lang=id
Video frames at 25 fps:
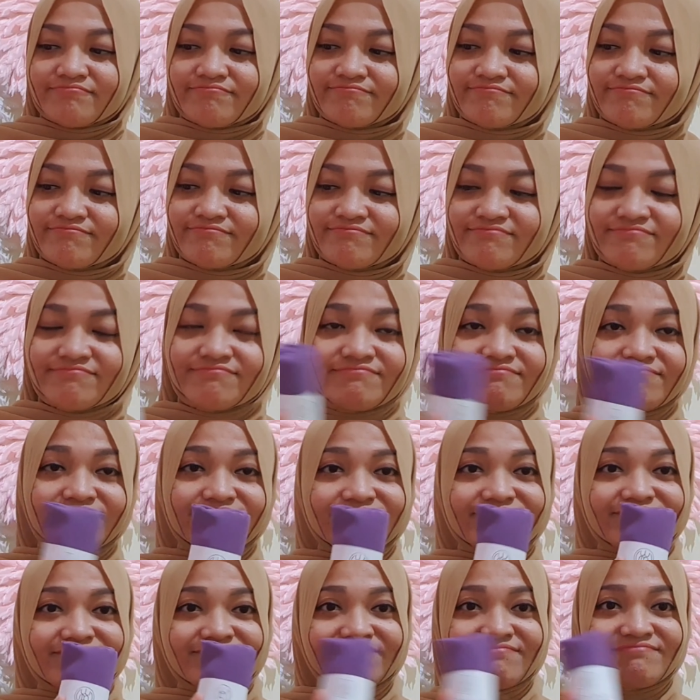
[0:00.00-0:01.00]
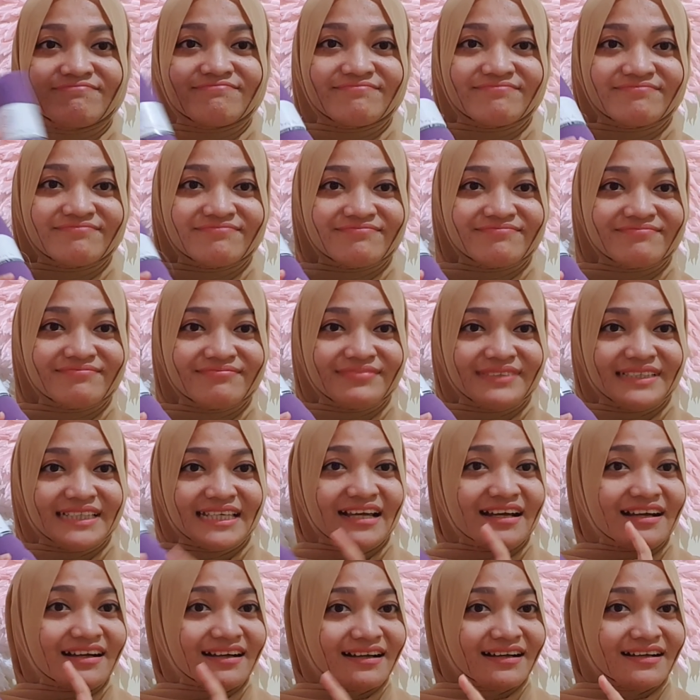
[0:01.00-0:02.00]
hmm,
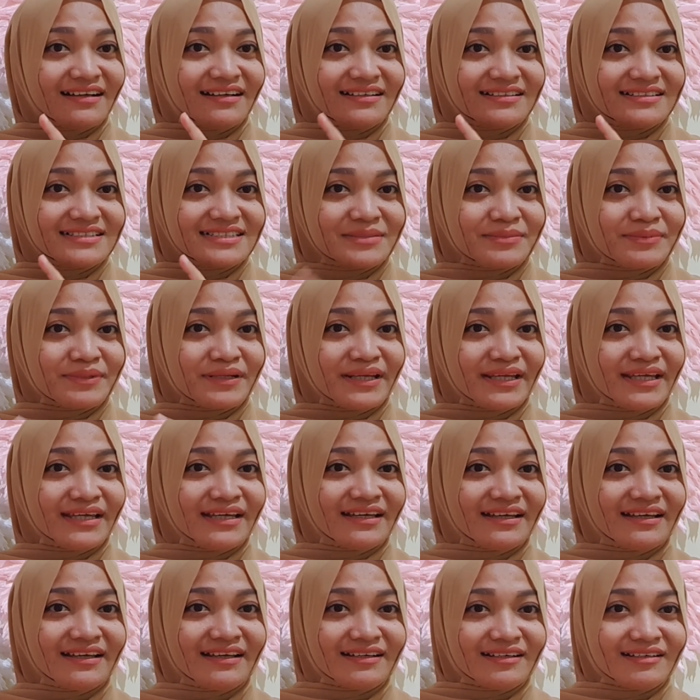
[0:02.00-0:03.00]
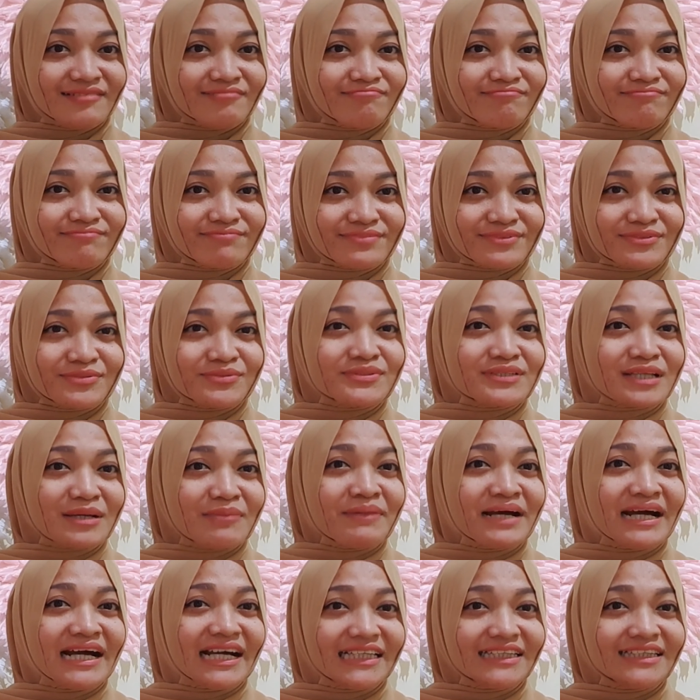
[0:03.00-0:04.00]
Yang sebenarnya susah
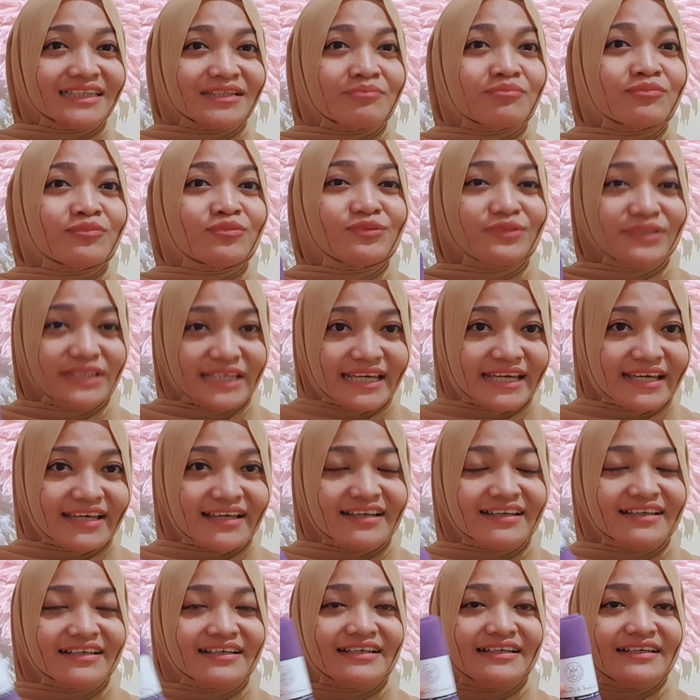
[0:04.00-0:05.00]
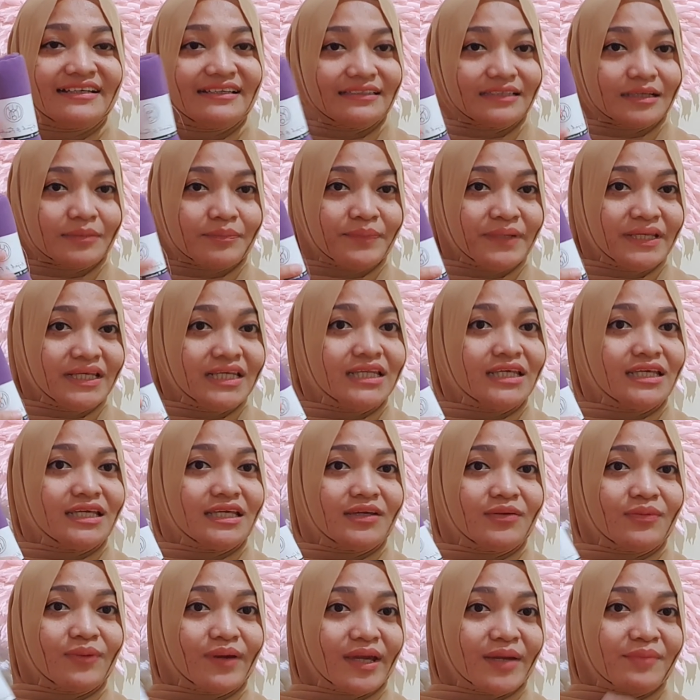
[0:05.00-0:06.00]
banget nemunya Tapi
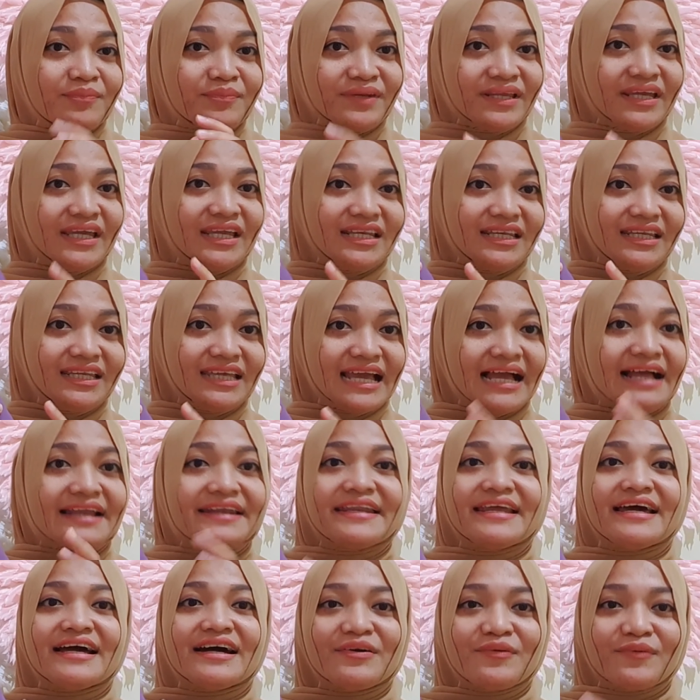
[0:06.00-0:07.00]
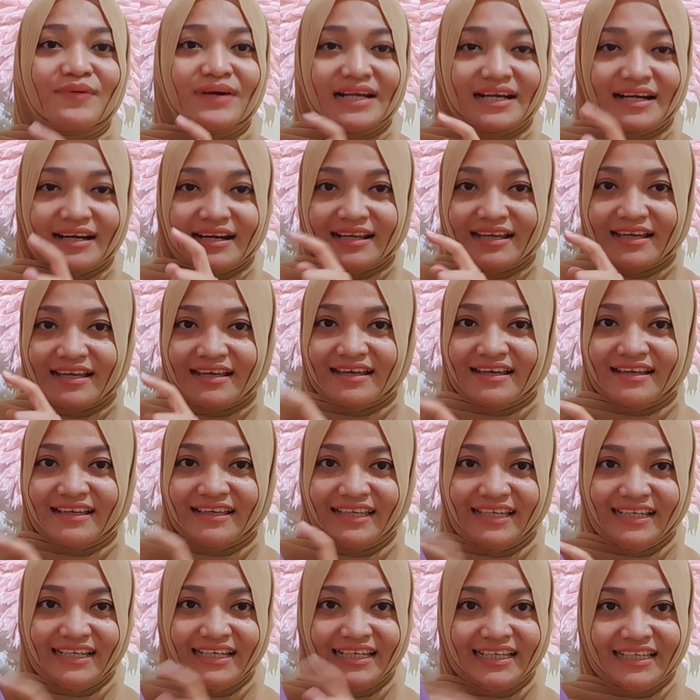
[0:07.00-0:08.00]
di WMD ini ada warna
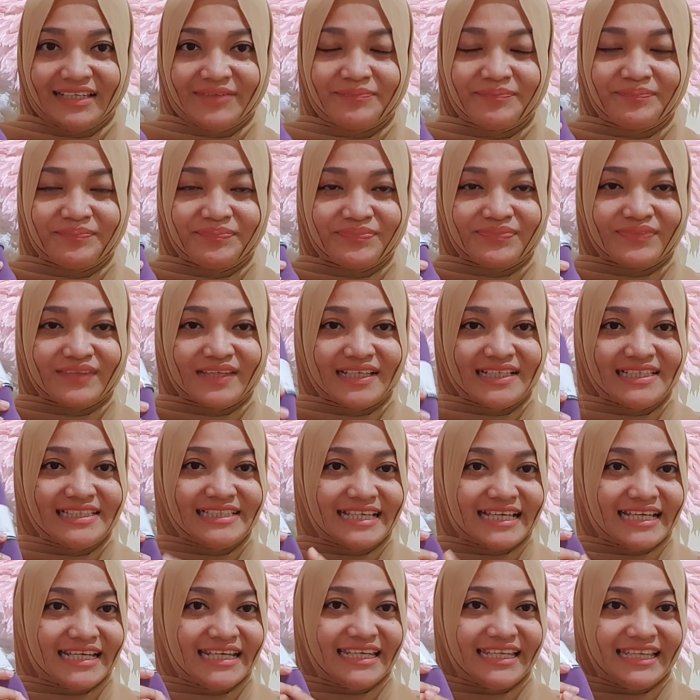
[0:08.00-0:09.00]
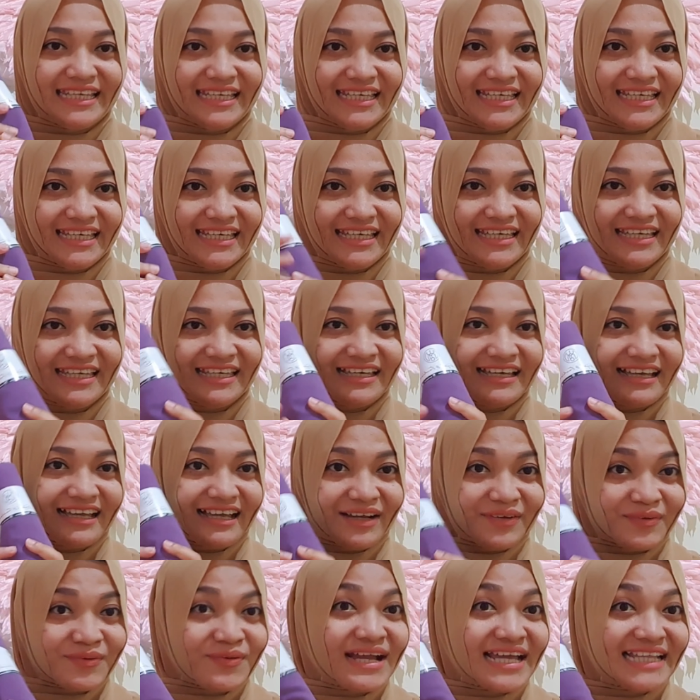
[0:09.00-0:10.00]
ini Jadi
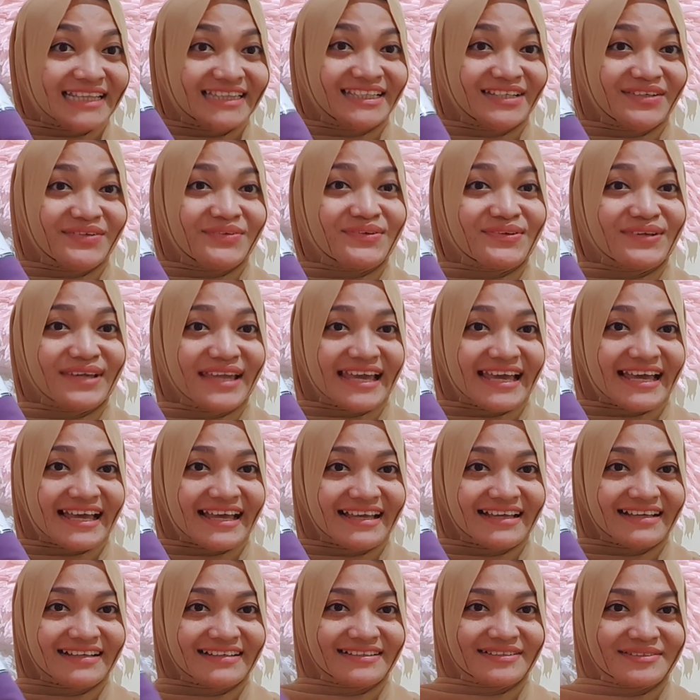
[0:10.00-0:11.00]
aku ganti dulu ya